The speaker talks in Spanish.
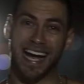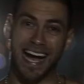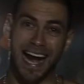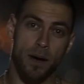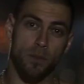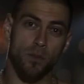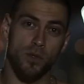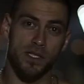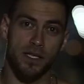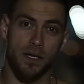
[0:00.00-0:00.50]

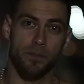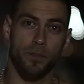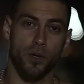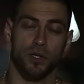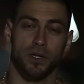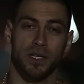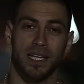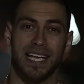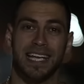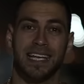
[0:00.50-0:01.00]
gramos de
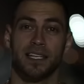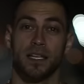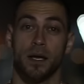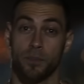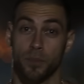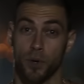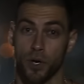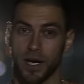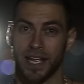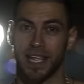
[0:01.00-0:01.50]

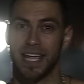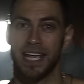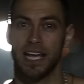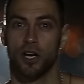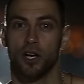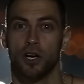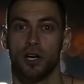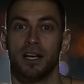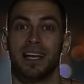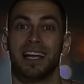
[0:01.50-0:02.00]
proteína por
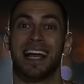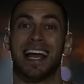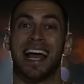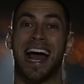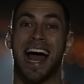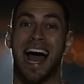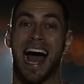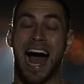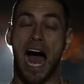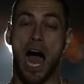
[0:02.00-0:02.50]
kilo
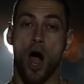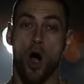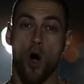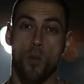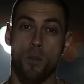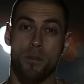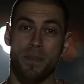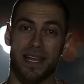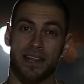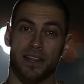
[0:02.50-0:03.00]

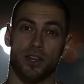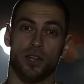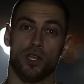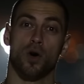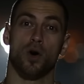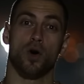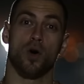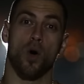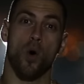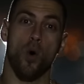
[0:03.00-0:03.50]

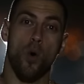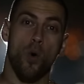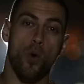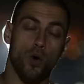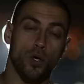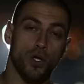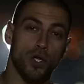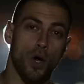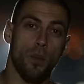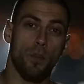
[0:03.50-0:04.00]
aumentó
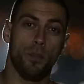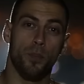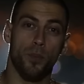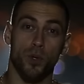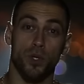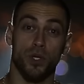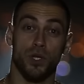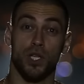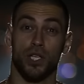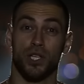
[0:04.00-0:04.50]

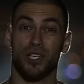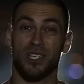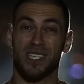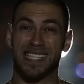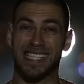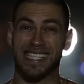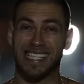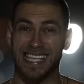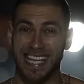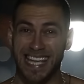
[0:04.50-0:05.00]

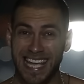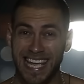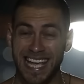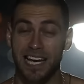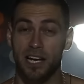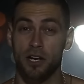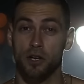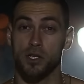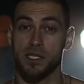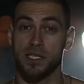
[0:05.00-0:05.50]
1.2
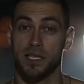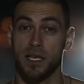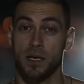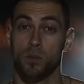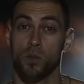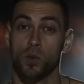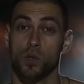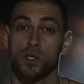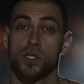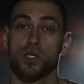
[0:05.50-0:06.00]
kilos de
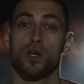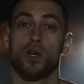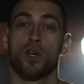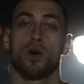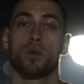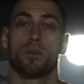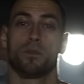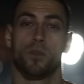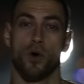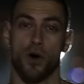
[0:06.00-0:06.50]

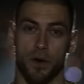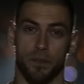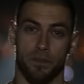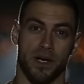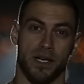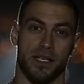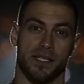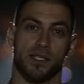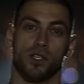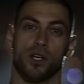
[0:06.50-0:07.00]
músculo por
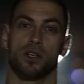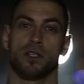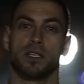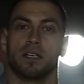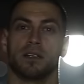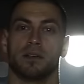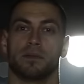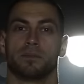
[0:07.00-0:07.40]
persona.